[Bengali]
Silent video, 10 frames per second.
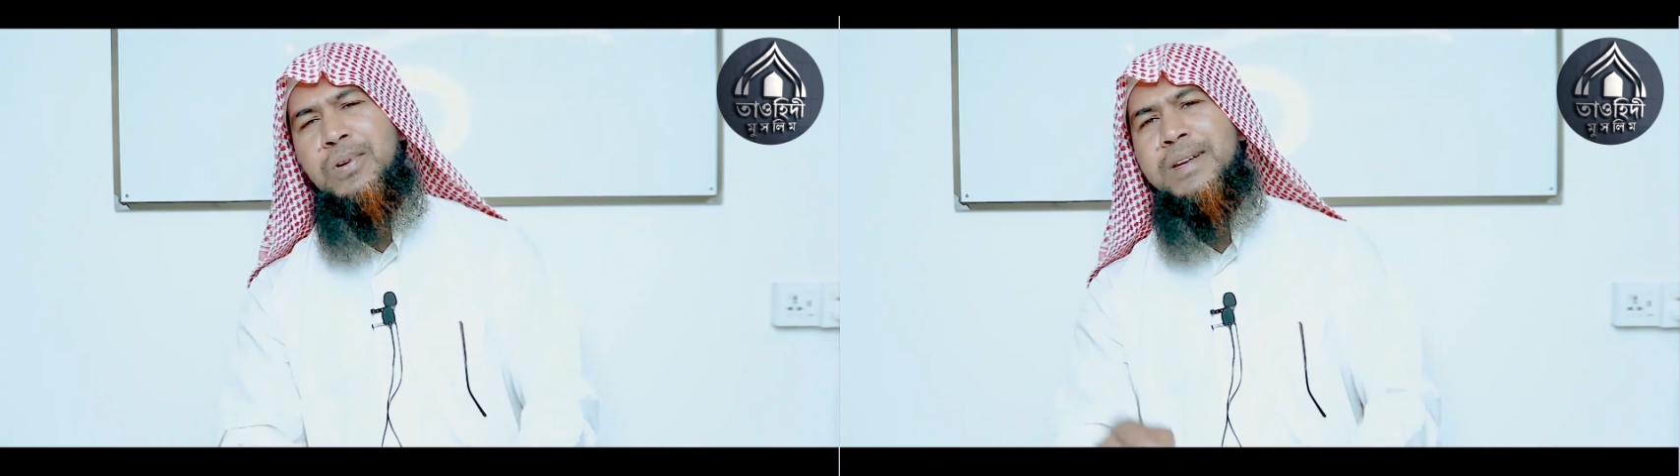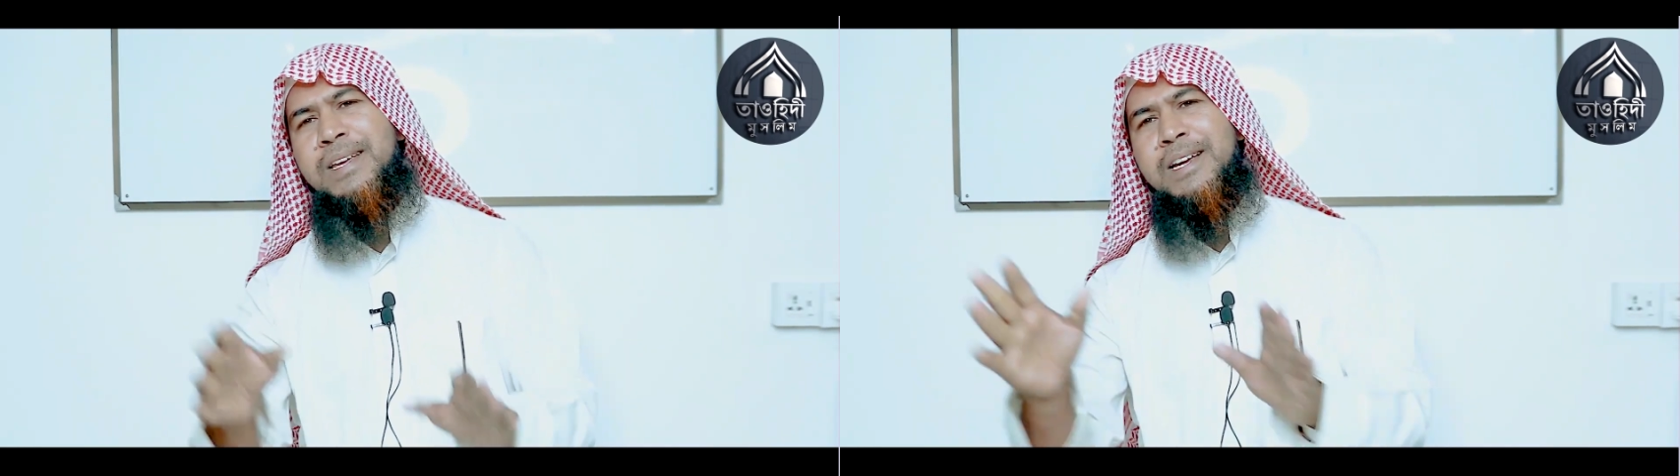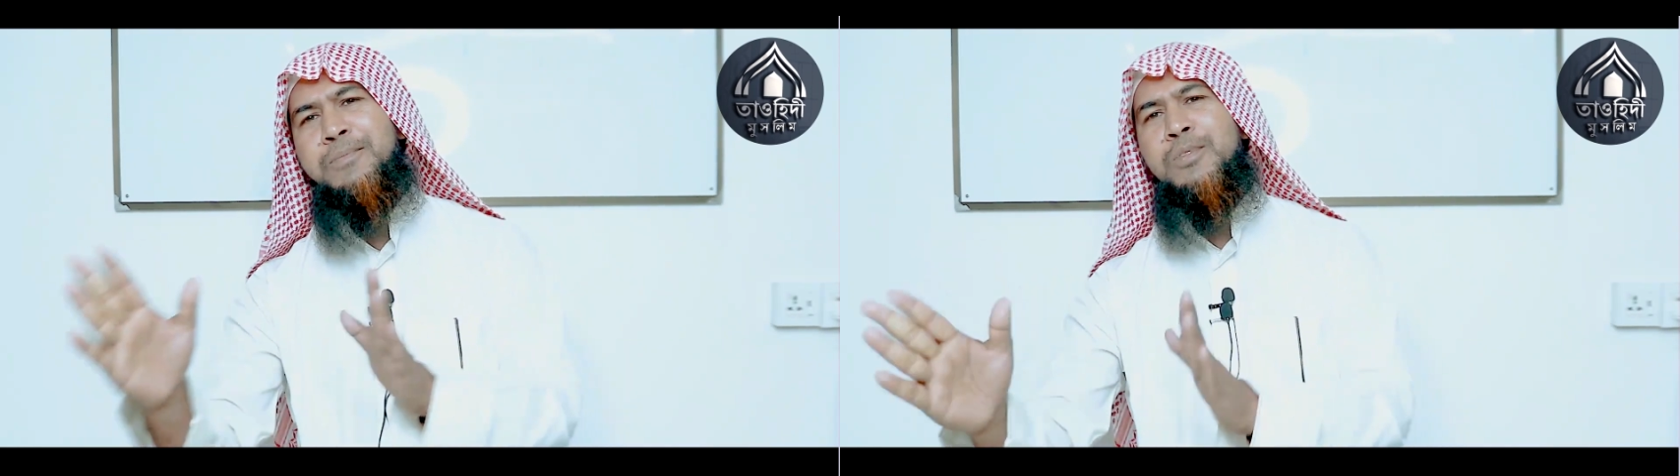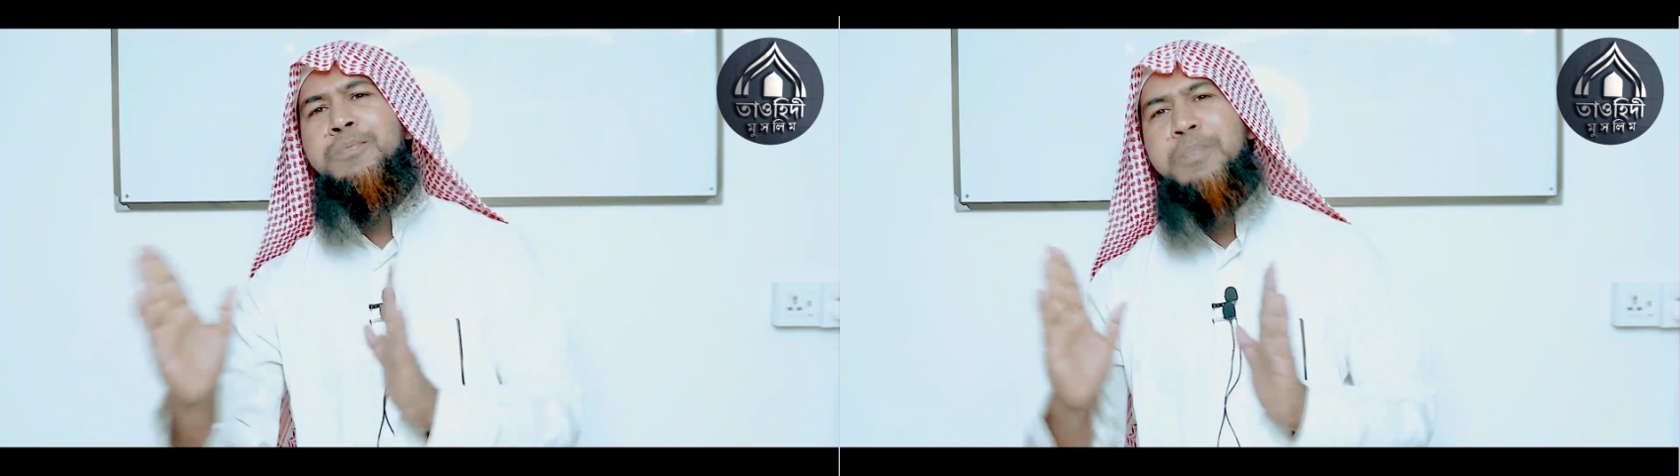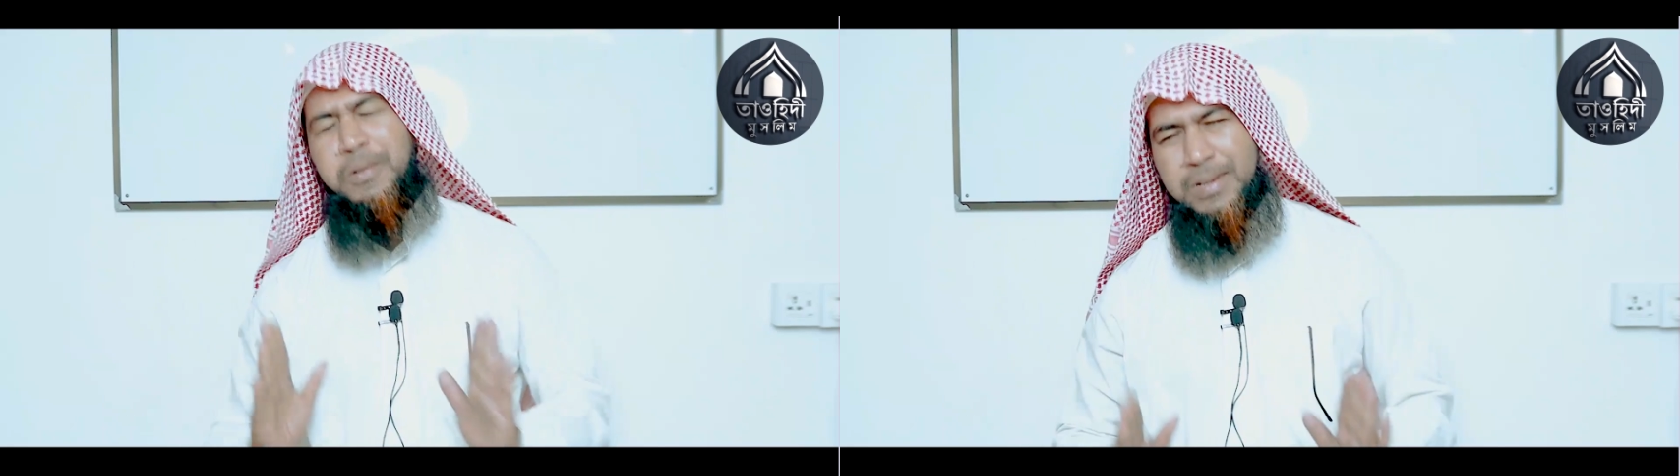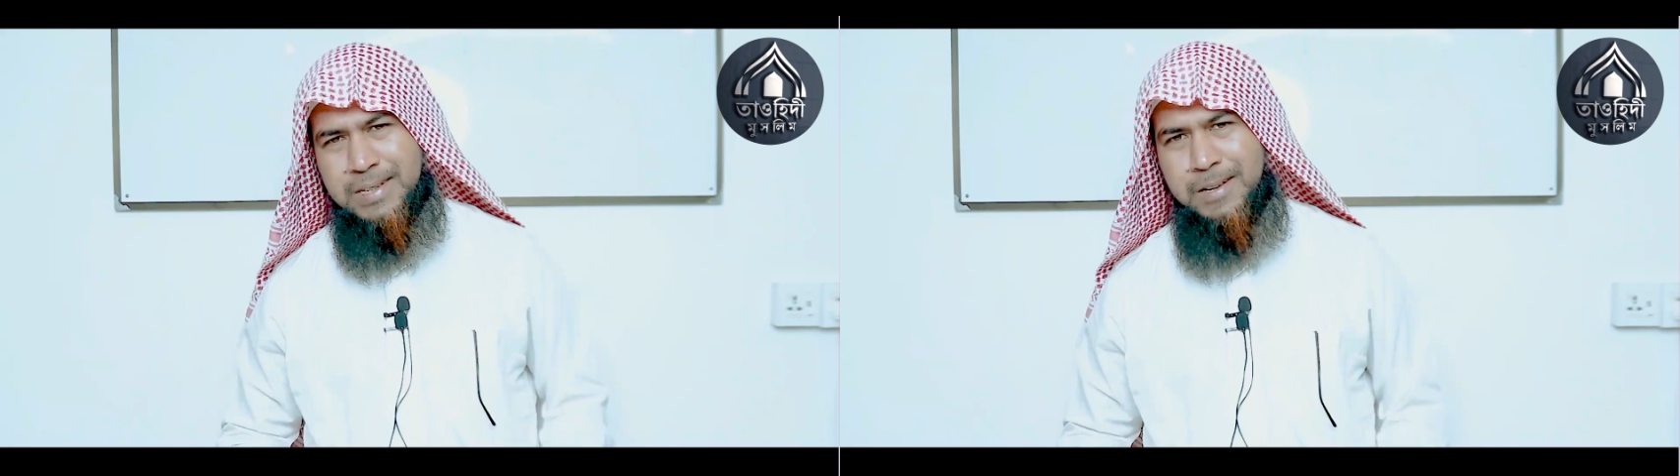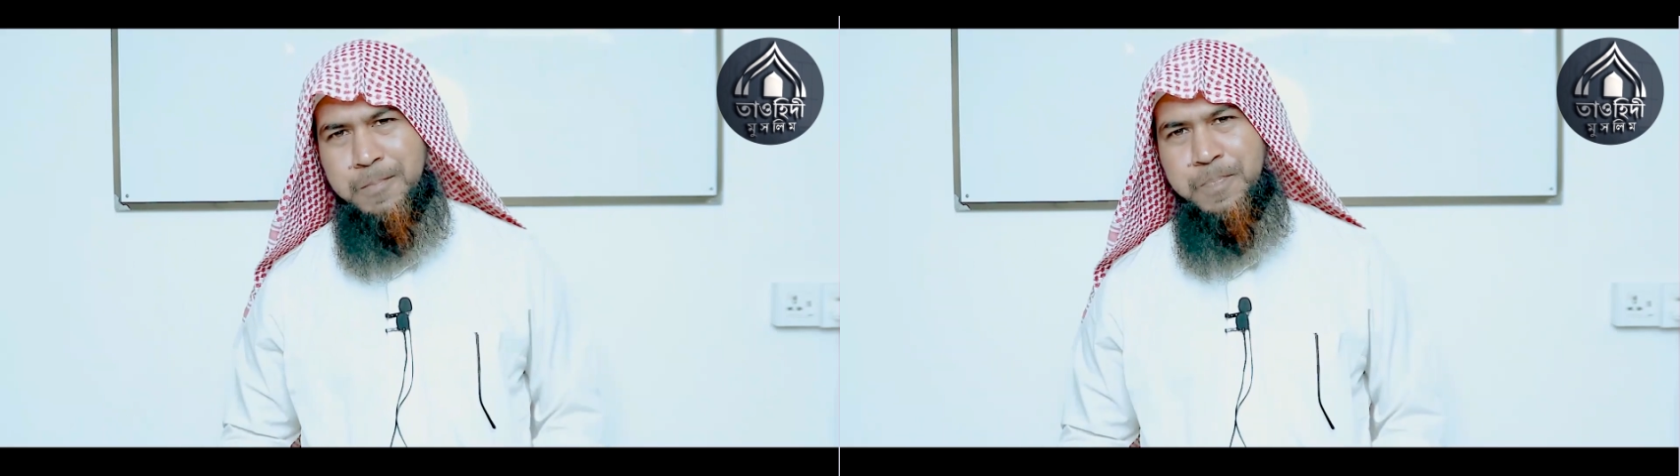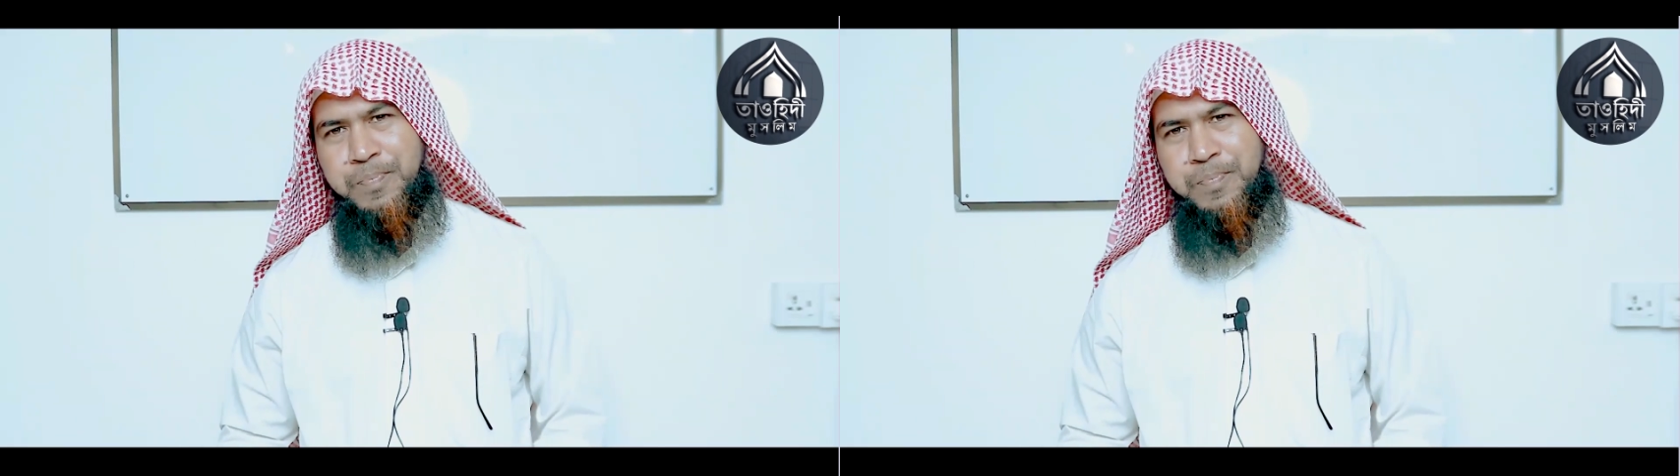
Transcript: অনেক মত পাওয়া যায়